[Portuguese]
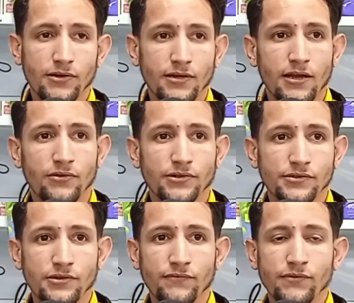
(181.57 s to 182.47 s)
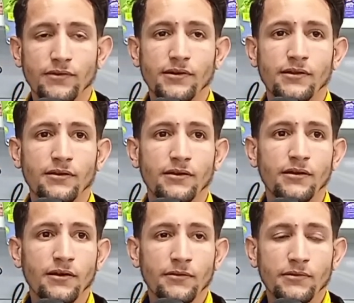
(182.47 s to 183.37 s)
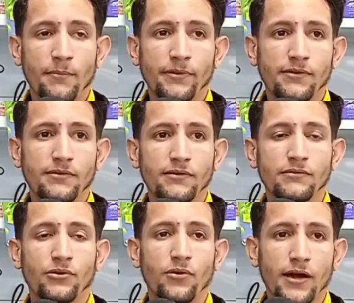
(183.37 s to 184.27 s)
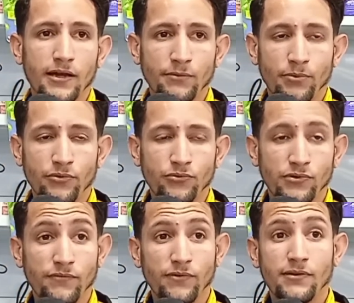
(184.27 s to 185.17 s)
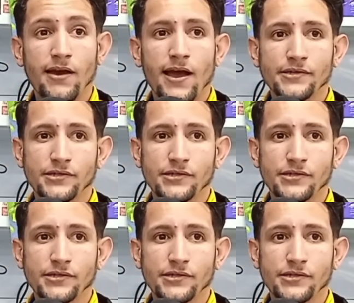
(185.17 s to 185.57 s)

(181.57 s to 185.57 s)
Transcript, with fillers: aqui na loja. Então você que está precisando trocar aquele produto que você acha